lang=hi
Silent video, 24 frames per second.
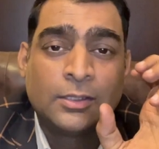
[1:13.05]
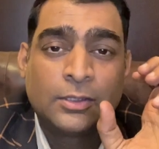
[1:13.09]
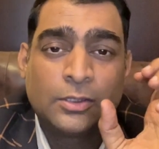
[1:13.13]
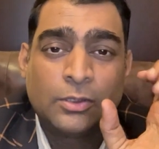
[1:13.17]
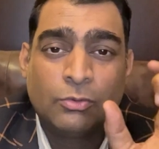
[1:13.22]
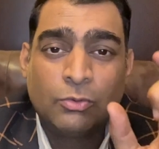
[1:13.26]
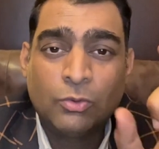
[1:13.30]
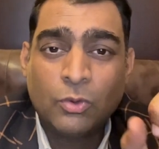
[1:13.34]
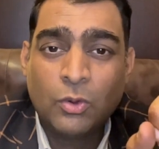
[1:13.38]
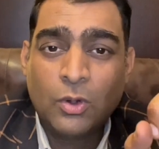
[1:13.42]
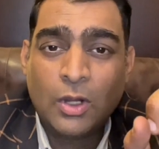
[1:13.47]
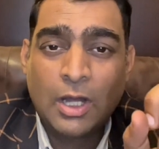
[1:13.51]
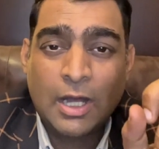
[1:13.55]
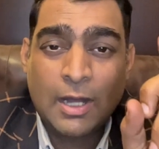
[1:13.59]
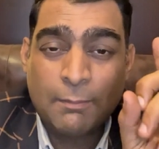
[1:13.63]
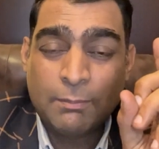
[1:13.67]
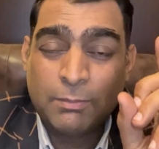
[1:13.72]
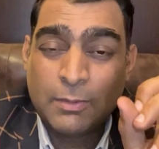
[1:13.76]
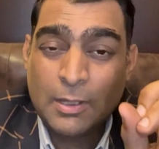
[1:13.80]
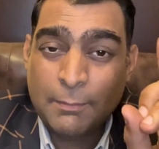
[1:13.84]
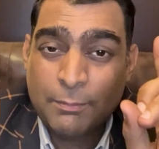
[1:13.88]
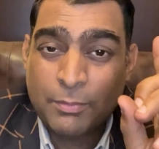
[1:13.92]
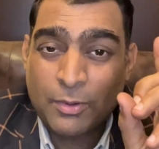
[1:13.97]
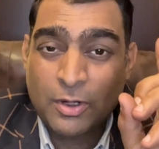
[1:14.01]
तो वो
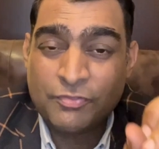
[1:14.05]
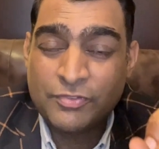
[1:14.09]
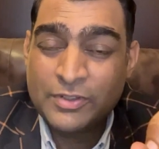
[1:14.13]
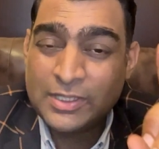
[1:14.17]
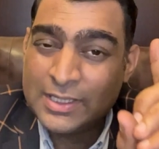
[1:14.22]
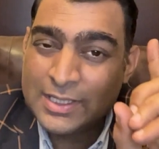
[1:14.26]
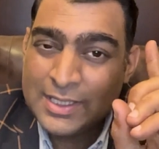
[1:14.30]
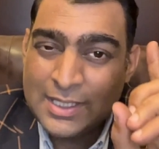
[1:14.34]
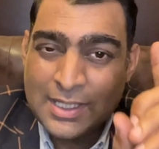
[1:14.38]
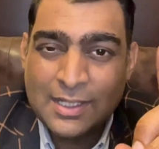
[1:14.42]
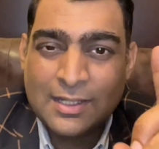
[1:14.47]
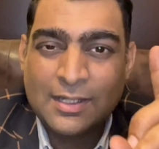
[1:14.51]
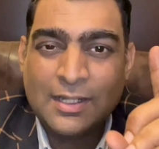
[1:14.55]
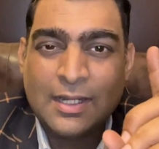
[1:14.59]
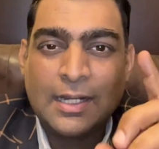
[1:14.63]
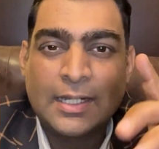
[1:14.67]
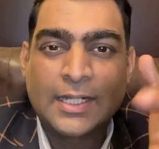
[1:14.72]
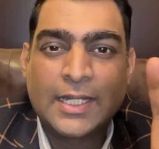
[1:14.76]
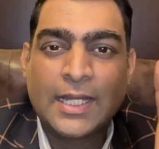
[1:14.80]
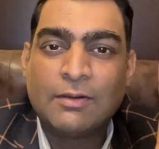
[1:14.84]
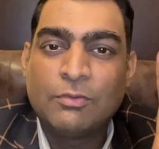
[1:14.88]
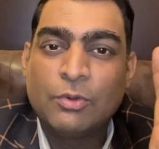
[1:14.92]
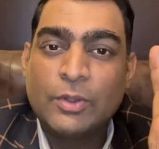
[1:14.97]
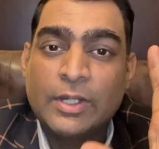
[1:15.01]
आपका प्रॉफिट एक
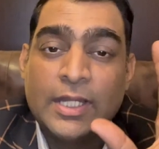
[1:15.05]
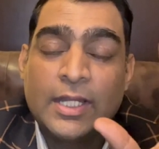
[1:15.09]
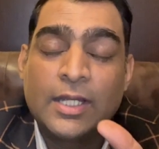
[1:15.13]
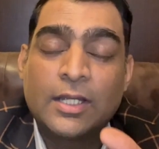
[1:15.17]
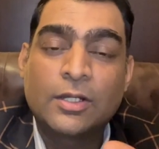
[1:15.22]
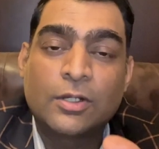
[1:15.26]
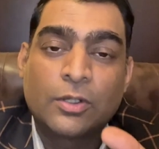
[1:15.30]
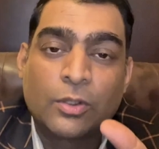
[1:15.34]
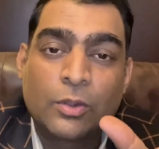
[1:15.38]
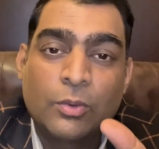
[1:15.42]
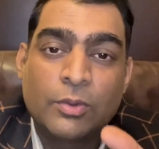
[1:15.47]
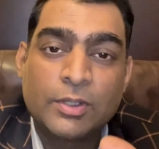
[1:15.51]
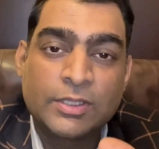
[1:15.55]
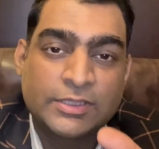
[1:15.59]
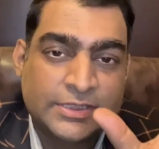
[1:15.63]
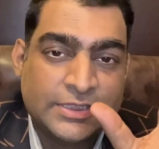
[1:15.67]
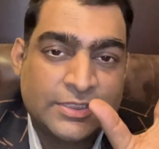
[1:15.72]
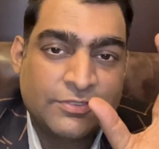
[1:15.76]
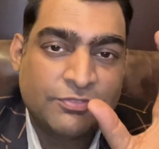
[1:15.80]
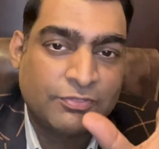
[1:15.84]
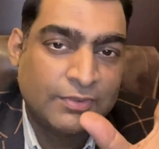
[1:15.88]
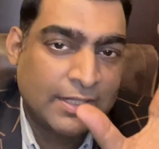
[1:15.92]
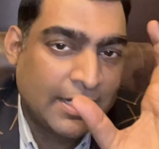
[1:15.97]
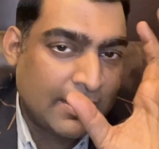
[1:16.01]
लाख है वो एक करोड़
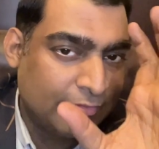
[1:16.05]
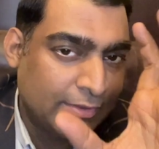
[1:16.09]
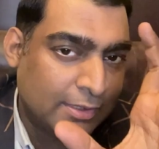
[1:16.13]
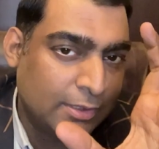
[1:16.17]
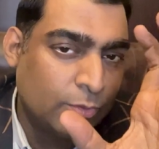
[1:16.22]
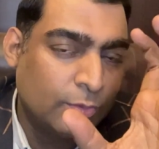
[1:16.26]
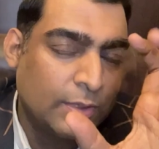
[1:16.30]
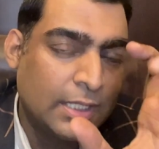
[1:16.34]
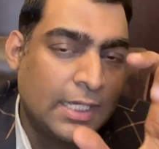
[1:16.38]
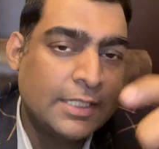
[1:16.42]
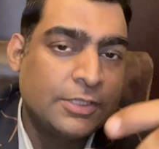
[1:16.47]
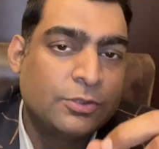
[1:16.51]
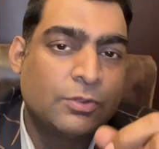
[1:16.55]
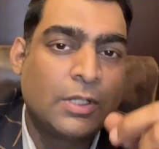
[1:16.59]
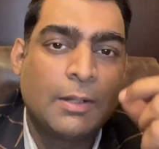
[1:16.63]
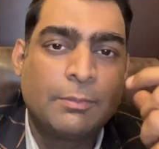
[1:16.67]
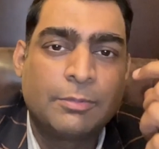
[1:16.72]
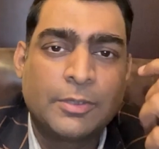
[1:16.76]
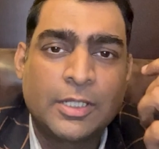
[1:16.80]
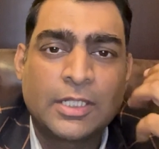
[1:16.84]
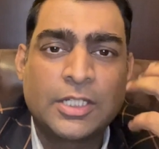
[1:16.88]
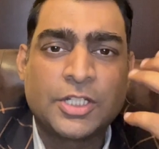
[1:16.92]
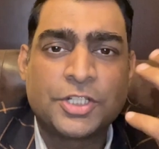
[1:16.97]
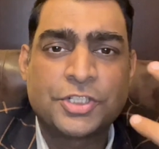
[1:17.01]
सिर्फ रेवेन्यू है जो
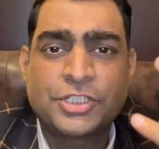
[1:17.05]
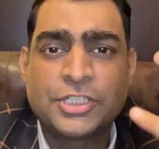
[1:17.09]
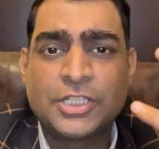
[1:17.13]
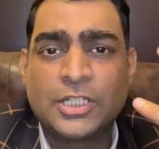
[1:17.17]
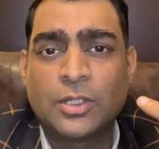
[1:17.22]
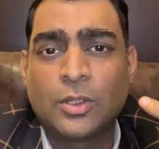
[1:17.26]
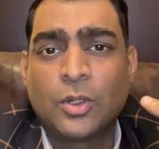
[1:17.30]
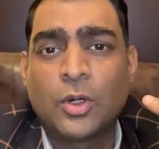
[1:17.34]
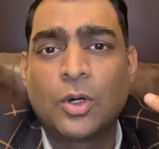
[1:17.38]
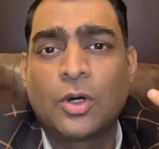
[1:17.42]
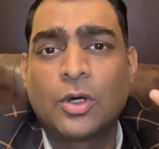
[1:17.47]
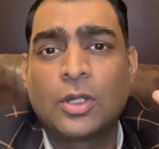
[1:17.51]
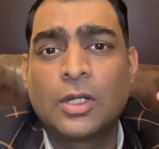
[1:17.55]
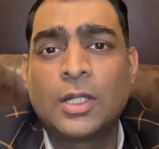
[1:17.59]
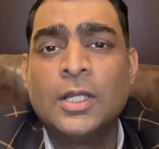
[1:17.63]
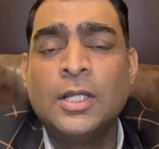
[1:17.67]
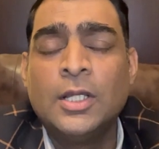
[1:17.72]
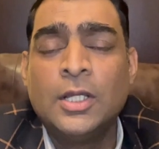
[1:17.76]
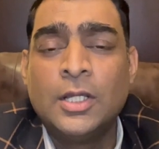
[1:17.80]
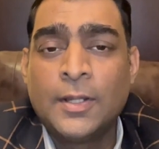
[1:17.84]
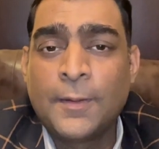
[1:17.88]
आपके खर्चे और